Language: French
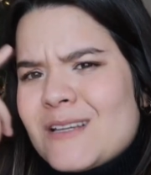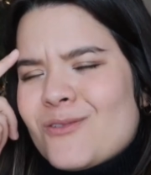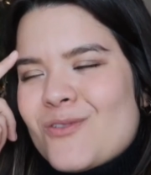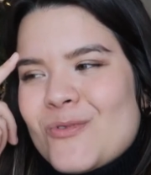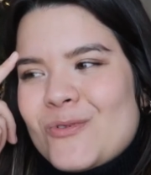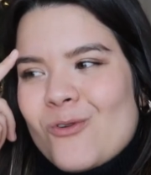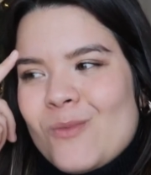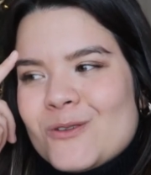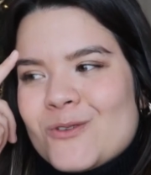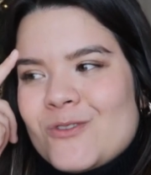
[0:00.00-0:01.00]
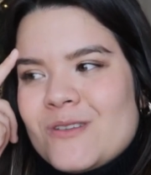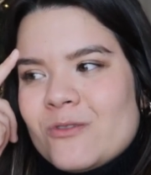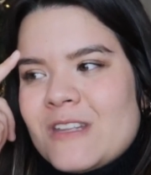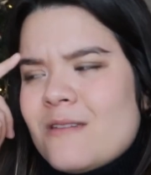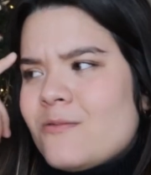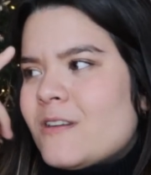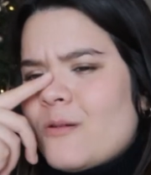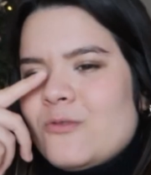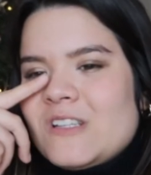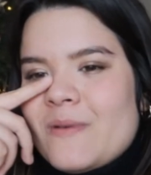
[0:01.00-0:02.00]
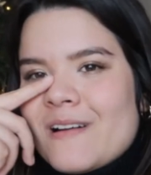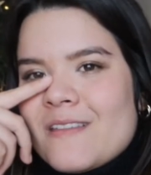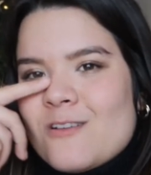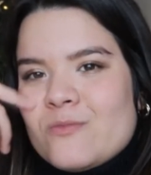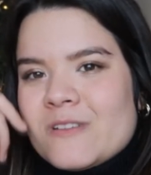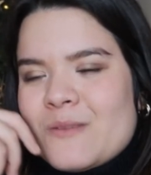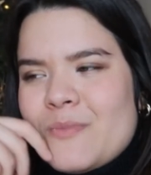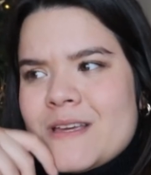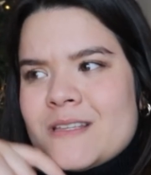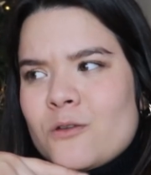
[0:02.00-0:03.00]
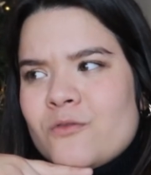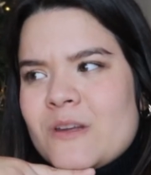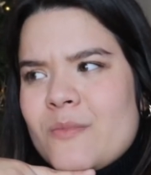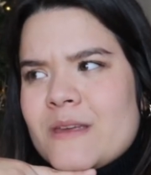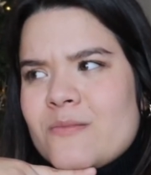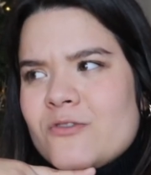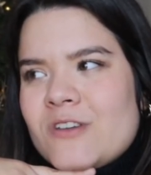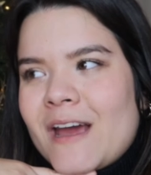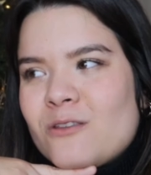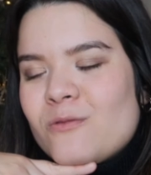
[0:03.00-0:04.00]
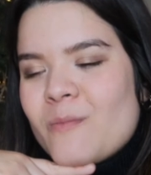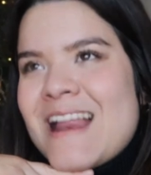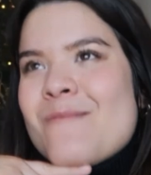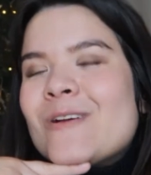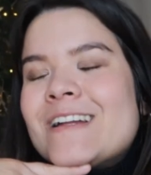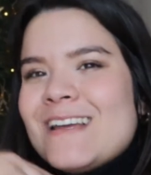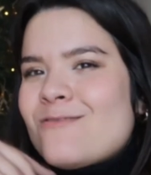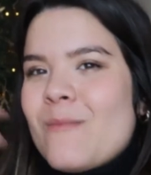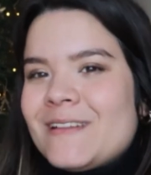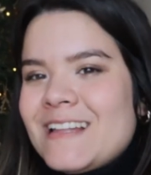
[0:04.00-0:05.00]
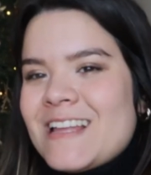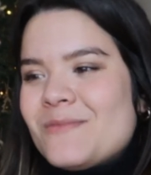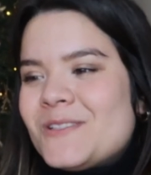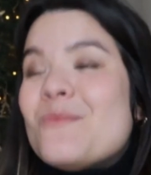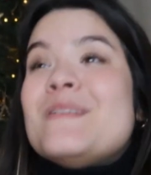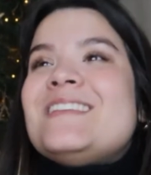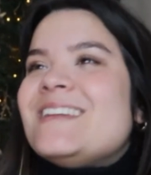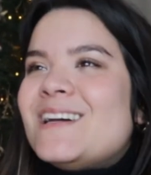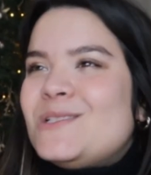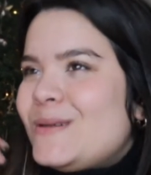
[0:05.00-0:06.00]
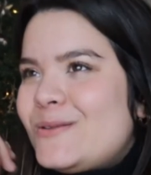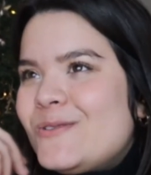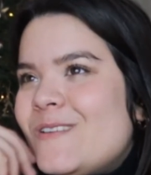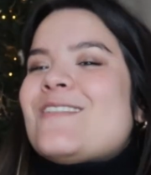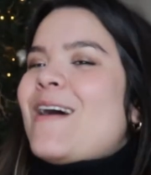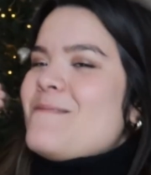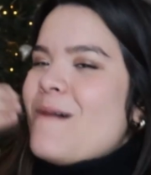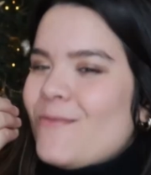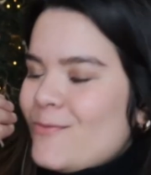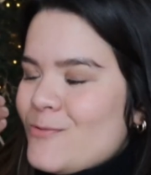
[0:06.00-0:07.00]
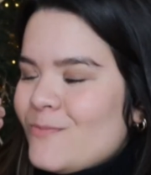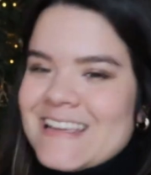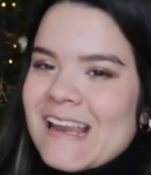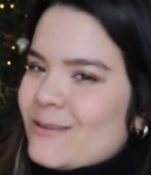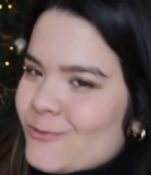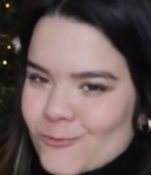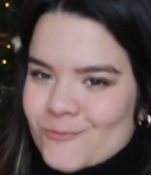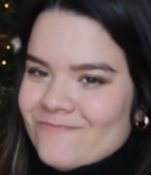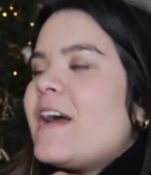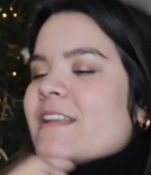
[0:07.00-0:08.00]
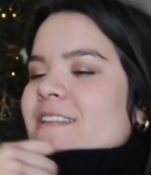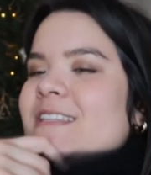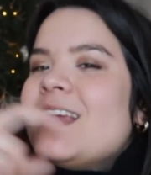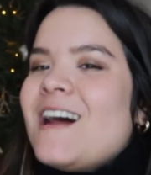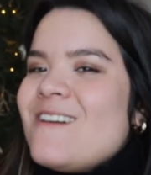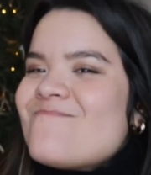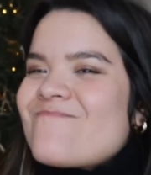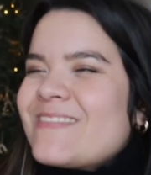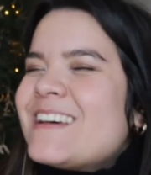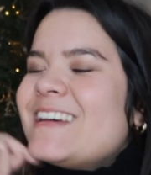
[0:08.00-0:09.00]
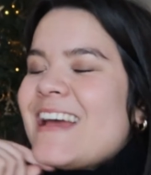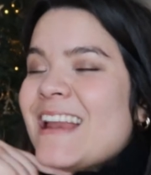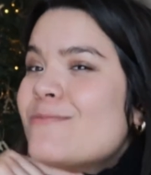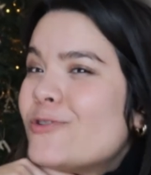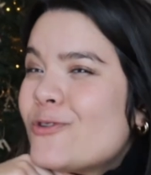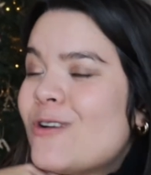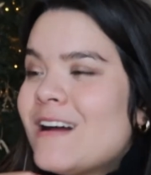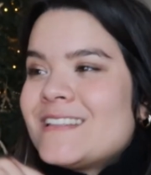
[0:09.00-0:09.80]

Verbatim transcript: ça se trouve, je me suis trompée dans ce que je Putain. En plus, j'ai pas regardé combien j'ai payé, ça se trouve j'ai payé plus cher et tout. Et là elle me regarde, elle voit ma tête et elle me dit non mais c'est cadeau et tout. Alors elle m'a vu et elle a su. Elle a dit celle-là, elle aime le chocolat.